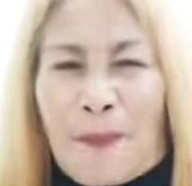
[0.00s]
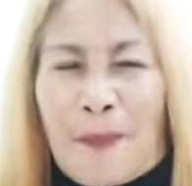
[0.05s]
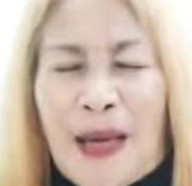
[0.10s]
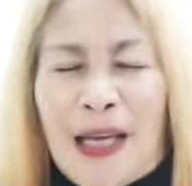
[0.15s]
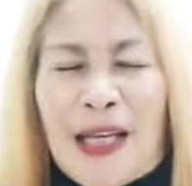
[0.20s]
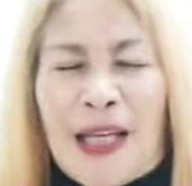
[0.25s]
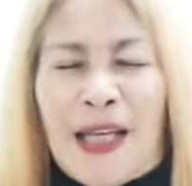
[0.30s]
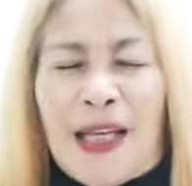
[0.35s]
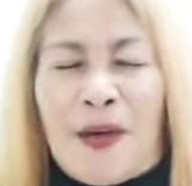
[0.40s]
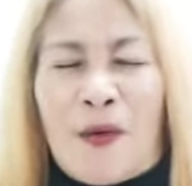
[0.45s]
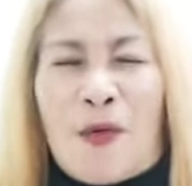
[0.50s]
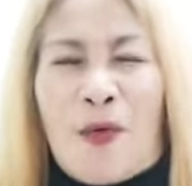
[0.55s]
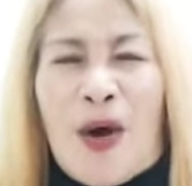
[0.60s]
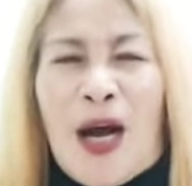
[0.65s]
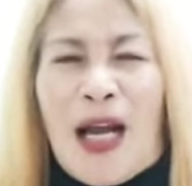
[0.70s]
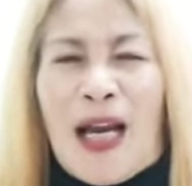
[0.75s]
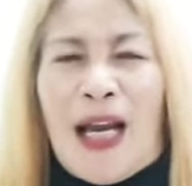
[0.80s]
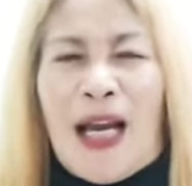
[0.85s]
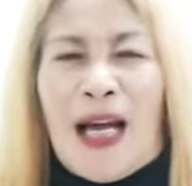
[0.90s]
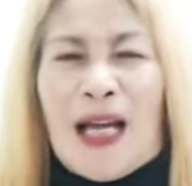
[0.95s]

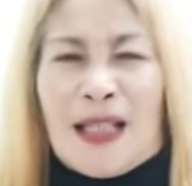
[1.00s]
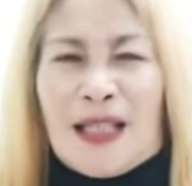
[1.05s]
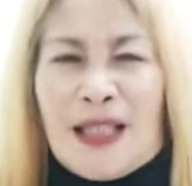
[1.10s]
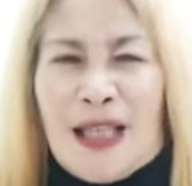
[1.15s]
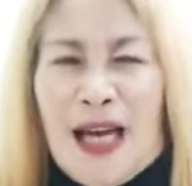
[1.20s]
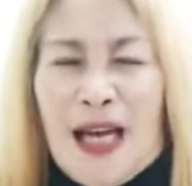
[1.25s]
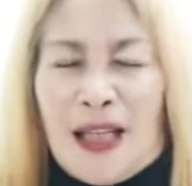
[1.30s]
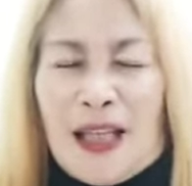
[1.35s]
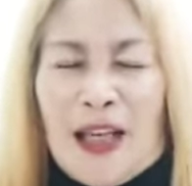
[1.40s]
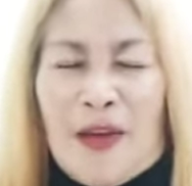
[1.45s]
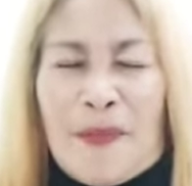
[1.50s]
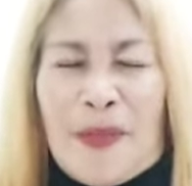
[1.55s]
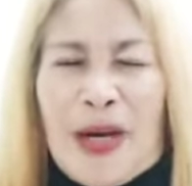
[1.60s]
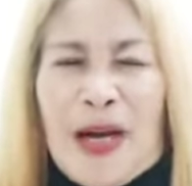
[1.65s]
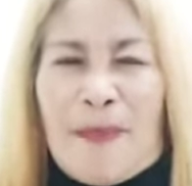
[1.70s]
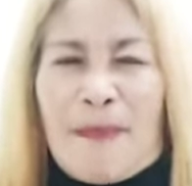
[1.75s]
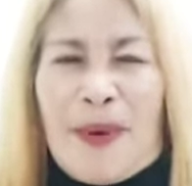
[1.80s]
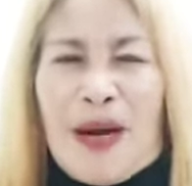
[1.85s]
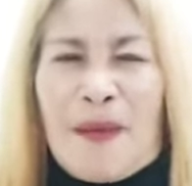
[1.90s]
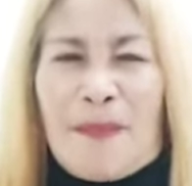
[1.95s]
paniniwala sa ating
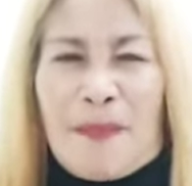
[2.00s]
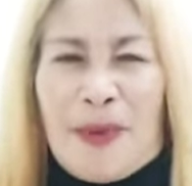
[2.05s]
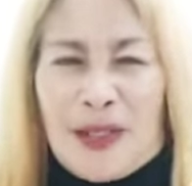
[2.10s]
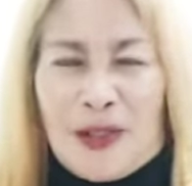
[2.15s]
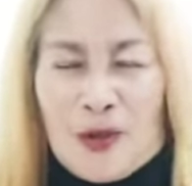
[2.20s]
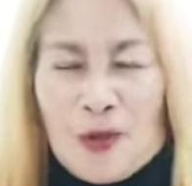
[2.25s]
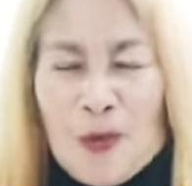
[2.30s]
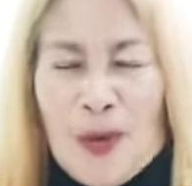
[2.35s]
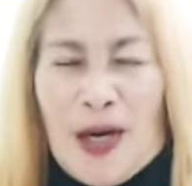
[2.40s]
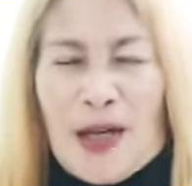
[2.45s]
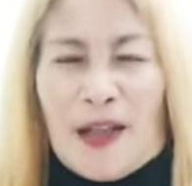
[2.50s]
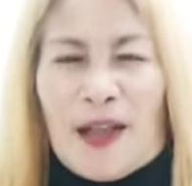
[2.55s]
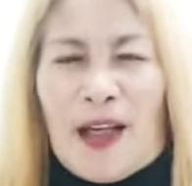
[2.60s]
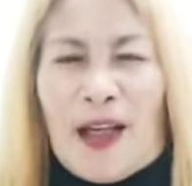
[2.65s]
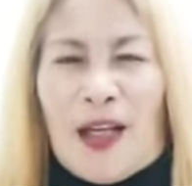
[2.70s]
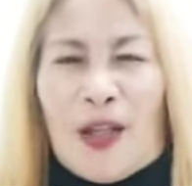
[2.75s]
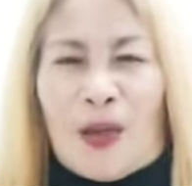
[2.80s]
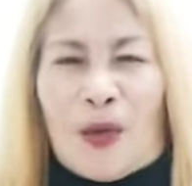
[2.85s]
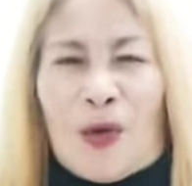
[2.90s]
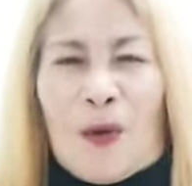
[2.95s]
mga pangpaswerteng
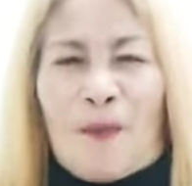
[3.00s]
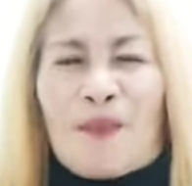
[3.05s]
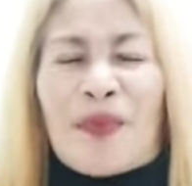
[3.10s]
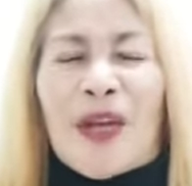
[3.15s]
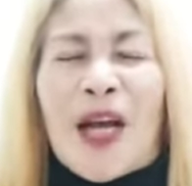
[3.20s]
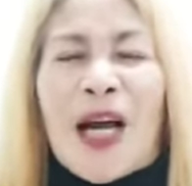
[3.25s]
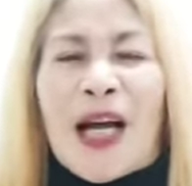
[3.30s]
ito.